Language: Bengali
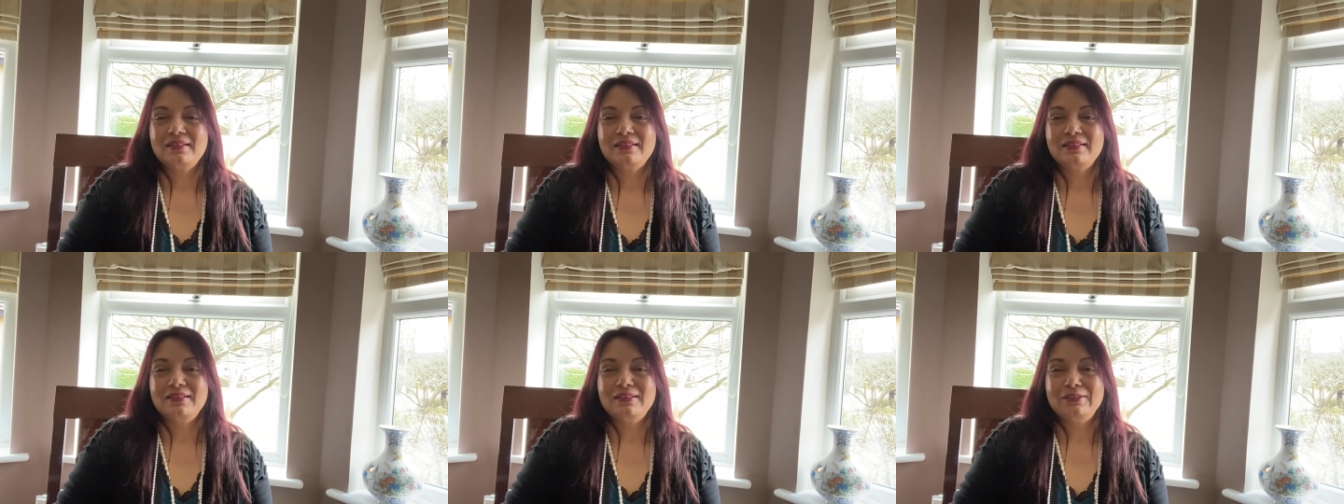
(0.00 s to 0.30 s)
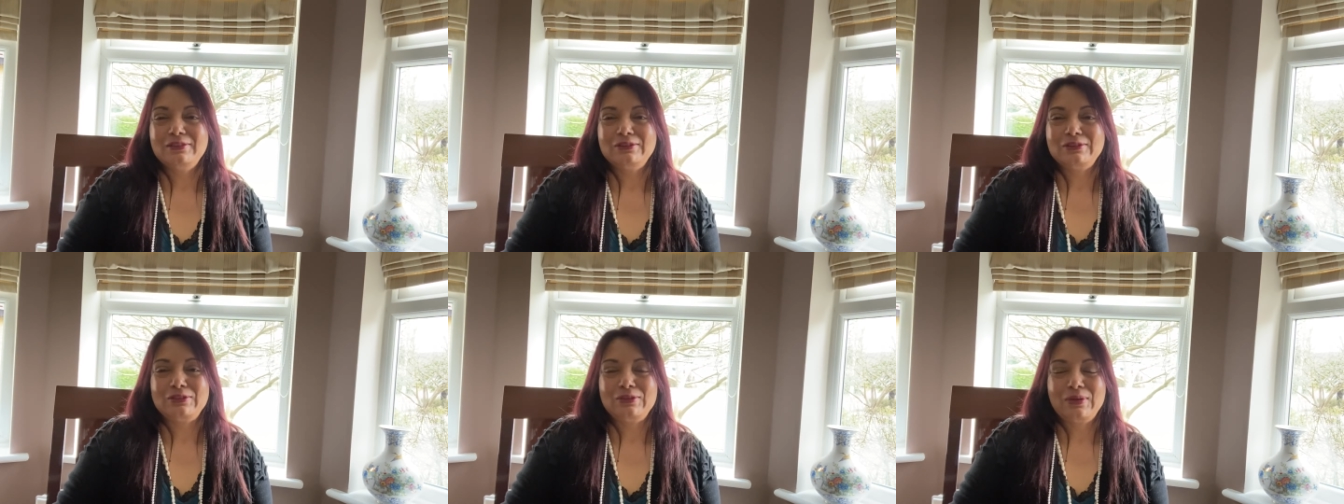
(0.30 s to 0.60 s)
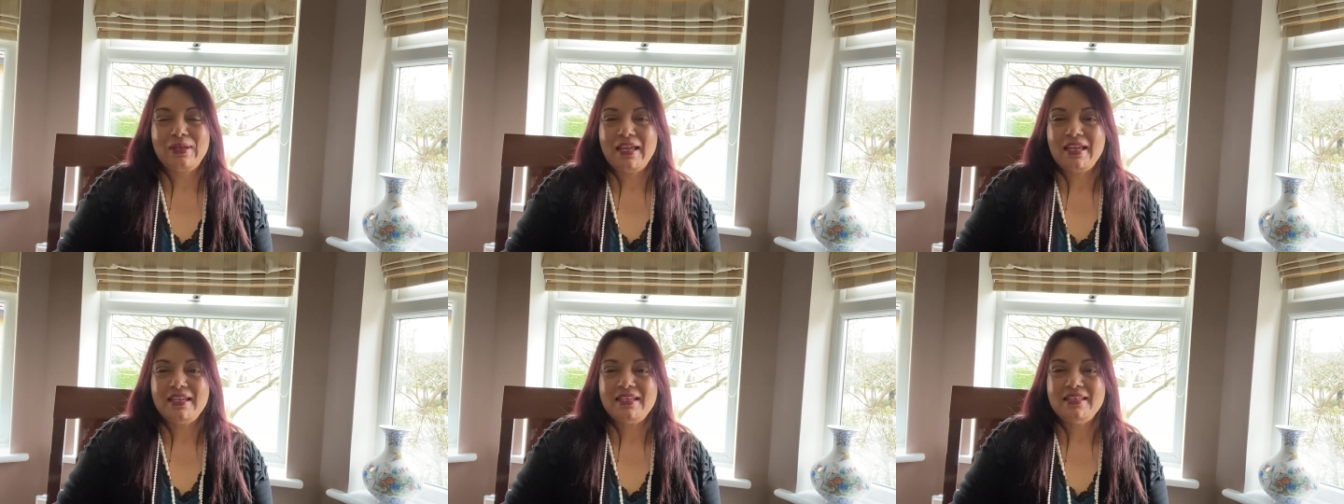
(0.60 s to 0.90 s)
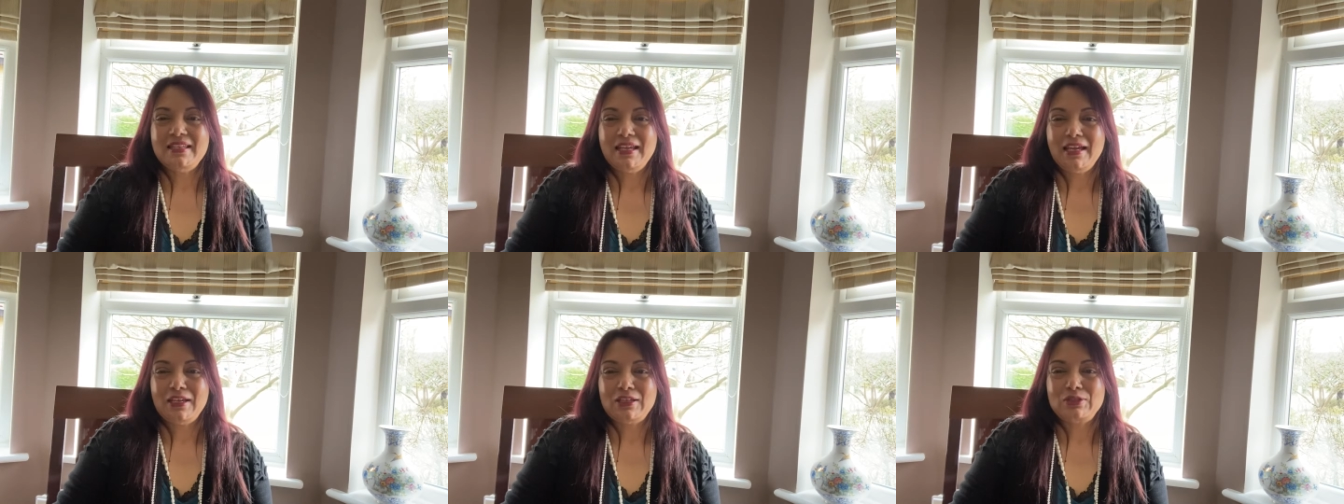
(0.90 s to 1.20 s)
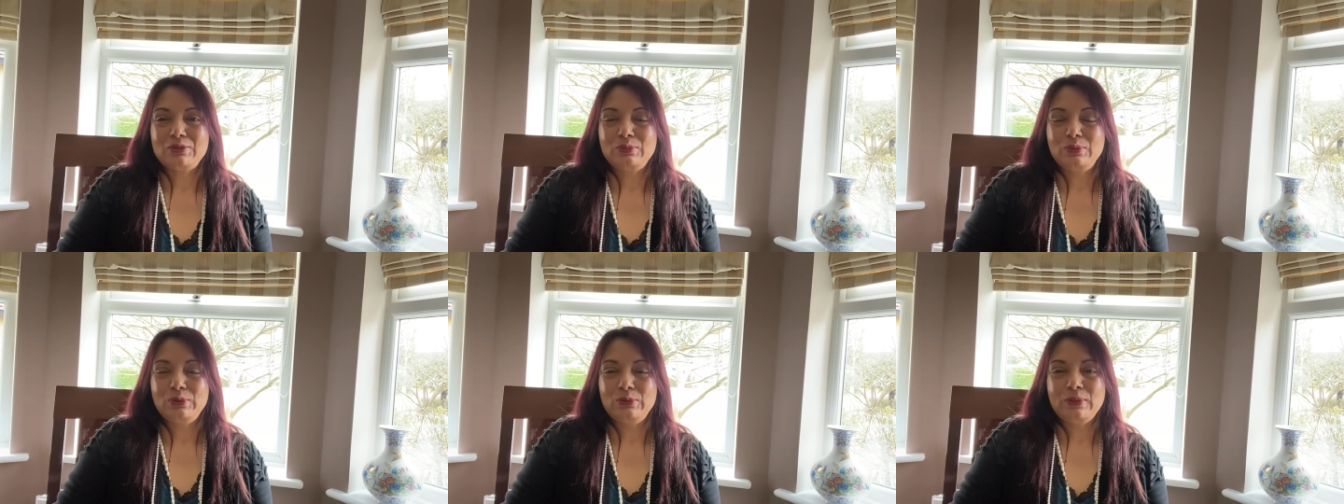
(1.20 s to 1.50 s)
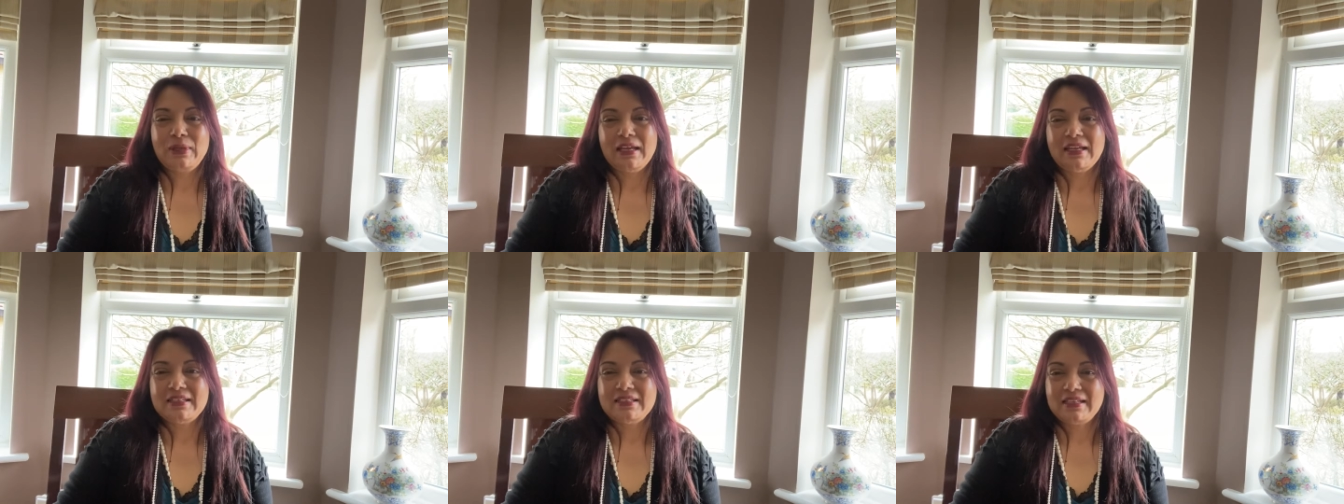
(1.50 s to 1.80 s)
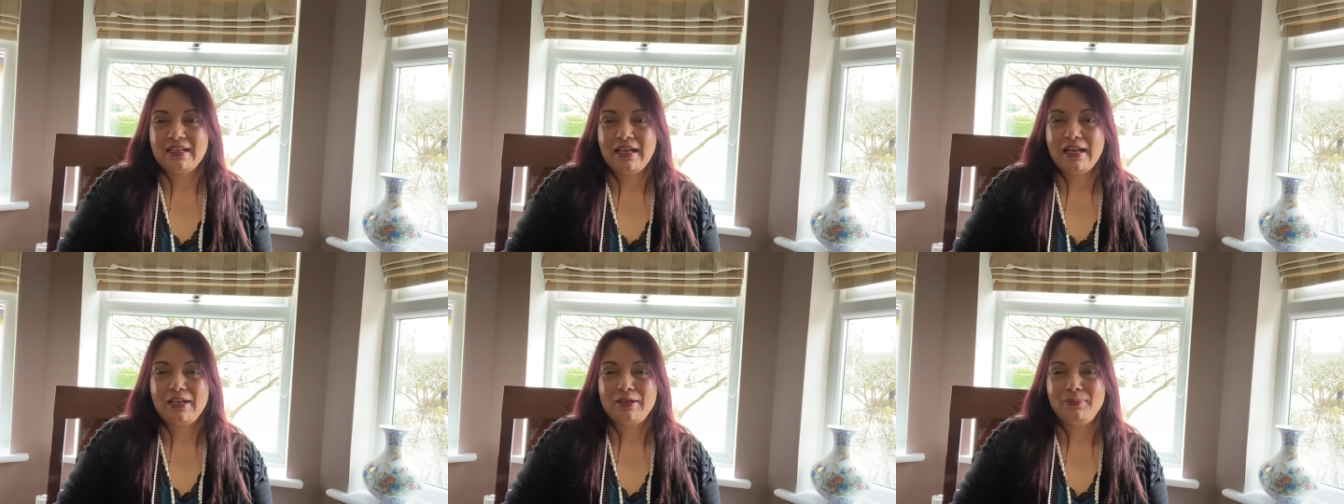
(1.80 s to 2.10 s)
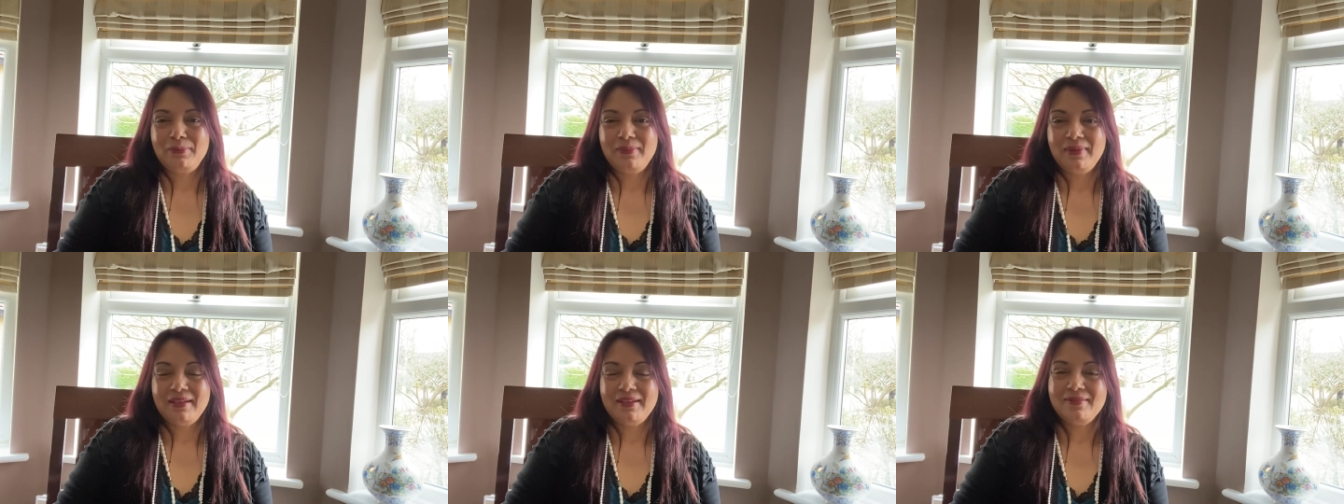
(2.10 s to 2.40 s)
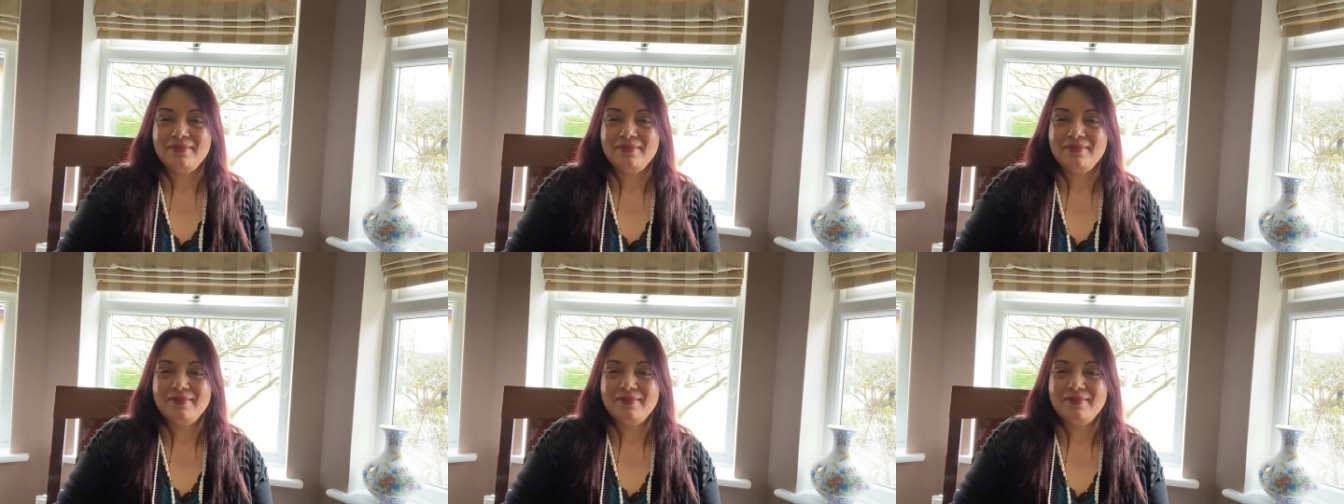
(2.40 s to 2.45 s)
তো একটু কেক নিয়ে আসবো কেকটা কাটবে